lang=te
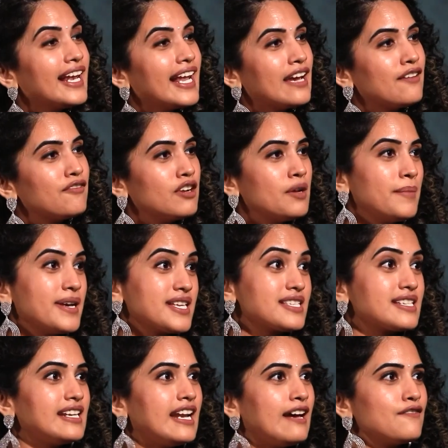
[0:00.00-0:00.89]
లైఫ్ లో
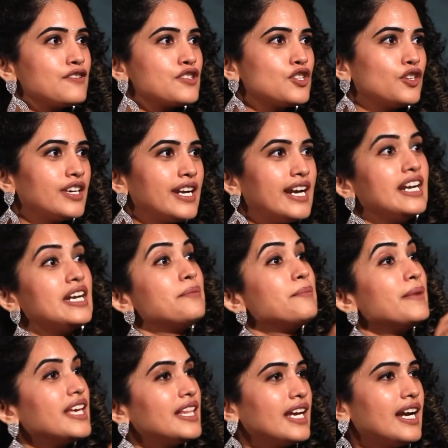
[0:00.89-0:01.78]
బెస్ట్ లవ్ స్టోరీ ఏంటి
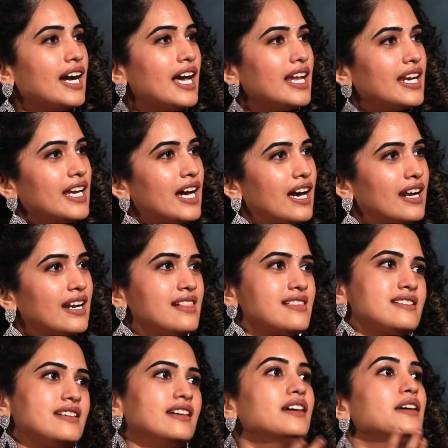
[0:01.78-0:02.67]
మీది కానీ
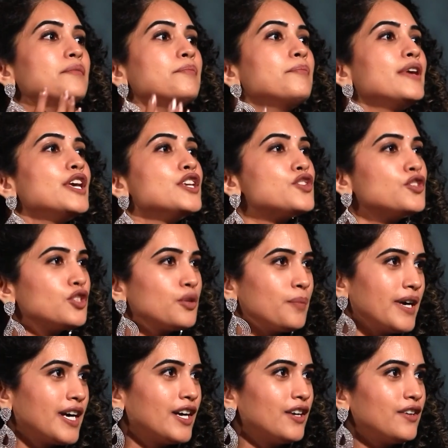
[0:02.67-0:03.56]
ఆర్ఎల్స్ మీ
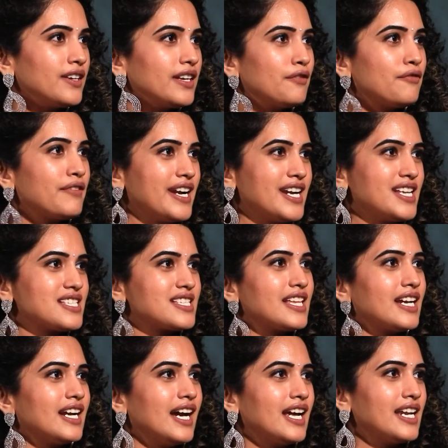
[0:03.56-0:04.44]
చుట్టుపక్కల ఉన్న ఫ్రెండ్స్
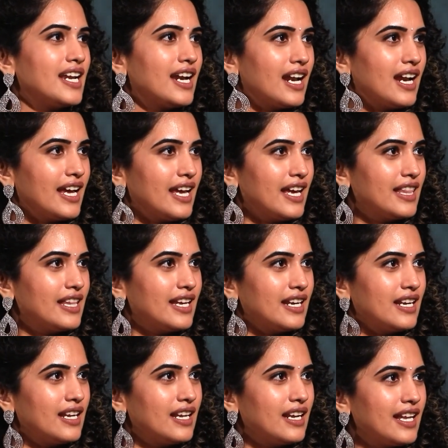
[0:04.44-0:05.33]
ది కానీ అలా
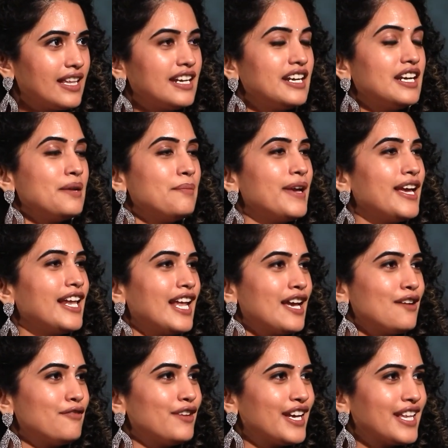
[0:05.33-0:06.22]
ఏదైనా లేదంటే మీ
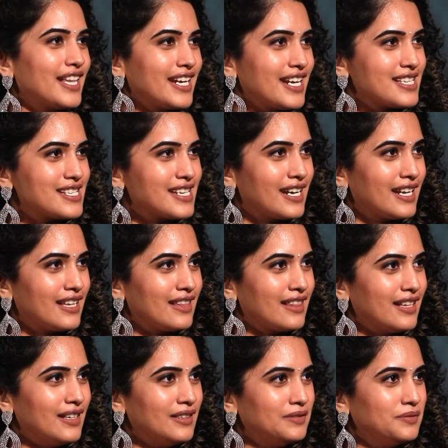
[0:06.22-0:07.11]
లైఫ్ లో ఏదైనా
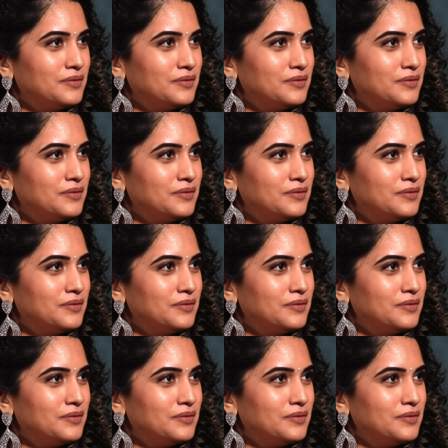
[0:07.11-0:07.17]
జరిగిందా